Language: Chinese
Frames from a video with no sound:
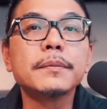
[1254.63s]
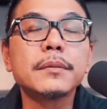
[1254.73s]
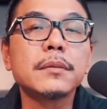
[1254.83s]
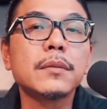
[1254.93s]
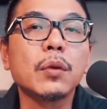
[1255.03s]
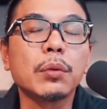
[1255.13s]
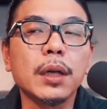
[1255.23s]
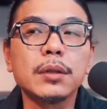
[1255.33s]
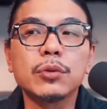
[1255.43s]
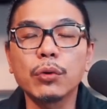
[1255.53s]
对不对？
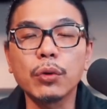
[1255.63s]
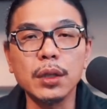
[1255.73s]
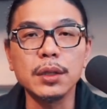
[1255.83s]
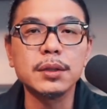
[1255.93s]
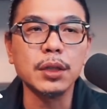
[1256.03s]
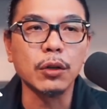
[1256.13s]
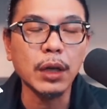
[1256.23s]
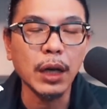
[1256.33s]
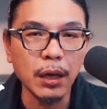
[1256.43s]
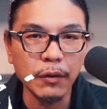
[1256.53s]
所以愿意种
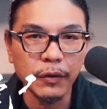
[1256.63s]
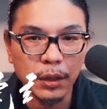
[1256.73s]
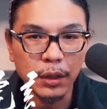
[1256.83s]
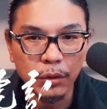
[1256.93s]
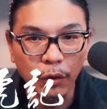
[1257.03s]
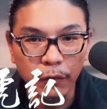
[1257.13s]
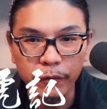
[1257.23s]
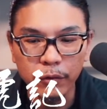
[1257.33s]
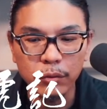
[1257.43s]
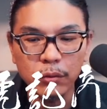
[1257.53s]
咖啡的农
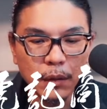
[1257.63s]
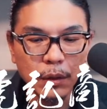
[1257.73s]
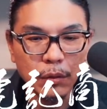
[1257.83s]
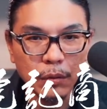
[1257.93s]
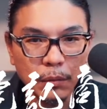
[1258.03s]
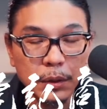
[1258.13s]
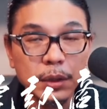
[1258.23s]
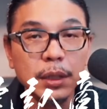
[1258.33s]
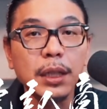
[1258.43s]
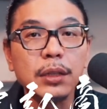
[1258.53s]
夫，我们
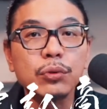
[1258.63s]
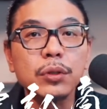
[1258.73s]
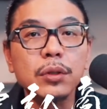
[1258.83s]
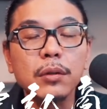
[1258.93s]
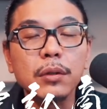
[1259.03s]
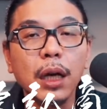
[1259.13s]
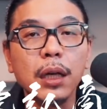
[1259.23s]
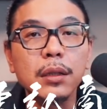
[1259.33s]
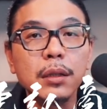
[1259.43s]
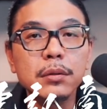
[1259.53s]
是应该尊重他
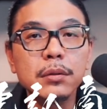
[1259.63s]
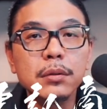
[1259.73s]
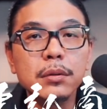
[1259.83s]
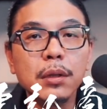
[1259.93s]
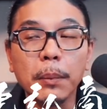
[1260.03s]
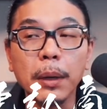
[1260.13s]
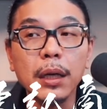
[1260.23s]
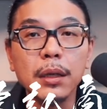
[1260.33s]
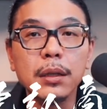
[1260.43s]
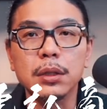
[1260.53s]
的，好吗？
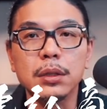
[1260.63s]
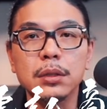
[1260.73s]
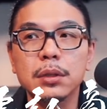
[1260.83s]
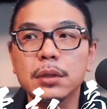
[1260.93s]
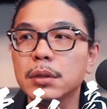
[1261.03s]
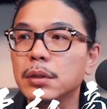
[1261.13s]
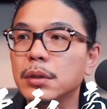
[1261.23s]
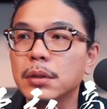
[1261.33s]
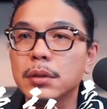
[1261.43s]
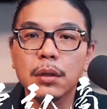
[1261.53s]
这
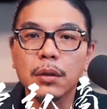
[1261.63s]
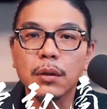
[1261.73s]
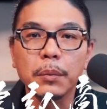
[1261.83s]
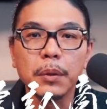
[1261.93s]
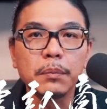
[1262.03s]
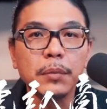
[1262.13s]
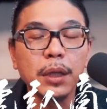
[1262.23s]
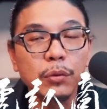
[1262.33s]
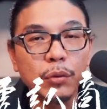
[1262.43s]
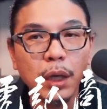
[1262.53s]
是我们秘
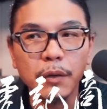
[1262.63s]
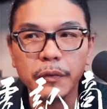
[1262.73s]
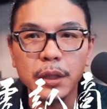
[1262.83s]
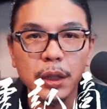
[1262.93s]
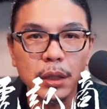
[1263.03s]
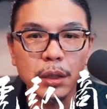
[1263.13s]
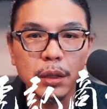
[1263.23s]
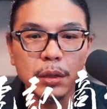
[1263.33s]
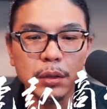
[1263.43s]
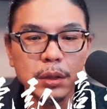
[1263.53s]
鲁咖啡的
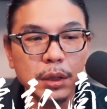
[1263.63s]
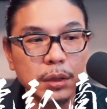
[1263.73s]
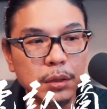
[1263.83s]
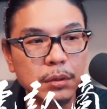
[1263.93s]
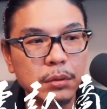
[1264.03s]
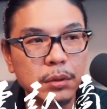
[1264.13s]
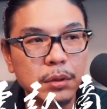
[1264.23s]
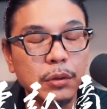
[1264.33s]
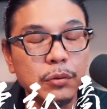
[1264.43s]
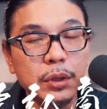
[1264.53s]
一些
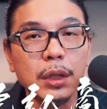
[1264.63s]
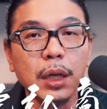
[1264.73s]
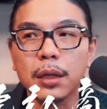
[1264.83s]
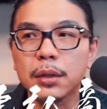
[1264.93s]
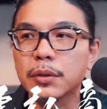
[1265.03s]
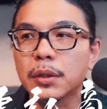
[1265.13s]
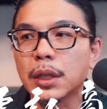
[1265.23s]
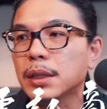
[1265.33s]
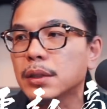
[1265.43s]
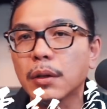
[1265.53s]
小故事啊、哦，希望大
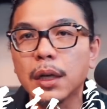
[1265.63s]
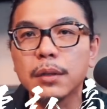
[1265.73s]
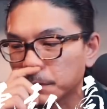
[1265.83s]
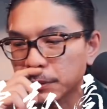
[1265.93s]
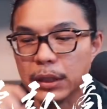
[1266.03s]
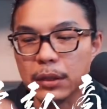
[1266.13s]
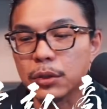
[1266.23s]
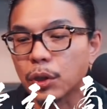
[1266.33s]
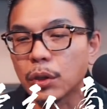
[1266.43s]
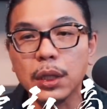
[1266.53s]
家喜欢。今天
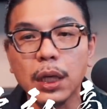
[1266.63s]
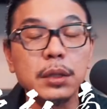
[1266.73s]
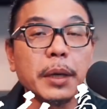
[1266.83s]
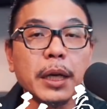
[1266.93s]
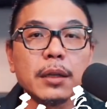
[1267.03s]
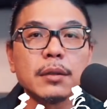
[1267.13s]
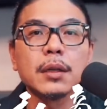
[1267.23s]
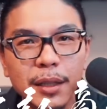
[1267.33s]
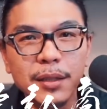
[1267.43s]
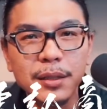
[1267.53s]
就聊到这边，
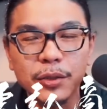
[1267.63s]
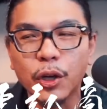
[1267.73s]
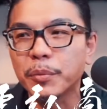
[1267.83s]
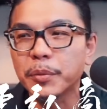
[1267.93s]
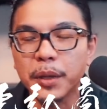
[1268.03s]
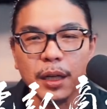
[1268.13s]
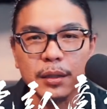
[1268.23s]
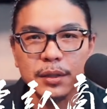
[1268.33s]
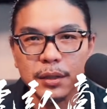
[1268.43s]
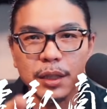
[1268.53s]
喜欢我们影片啊、哦，
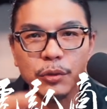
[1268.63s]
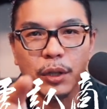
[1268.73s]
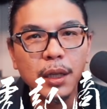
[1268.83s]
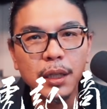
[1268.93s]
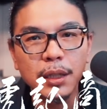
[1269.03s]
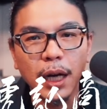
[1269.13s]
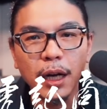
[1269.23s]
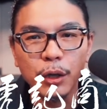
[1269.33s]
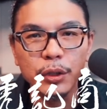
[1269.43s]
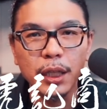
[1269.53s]
记得订阅按赞，然
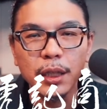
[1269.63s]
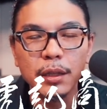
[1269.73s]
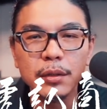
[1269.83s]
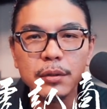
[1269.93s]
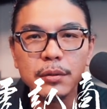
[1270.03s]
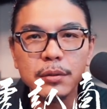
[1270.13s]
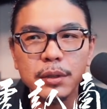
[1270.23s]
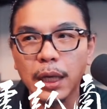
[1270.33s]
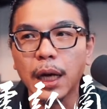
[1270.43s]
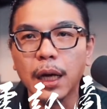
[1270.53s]
后呢，怎
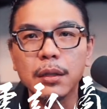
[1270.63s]
样？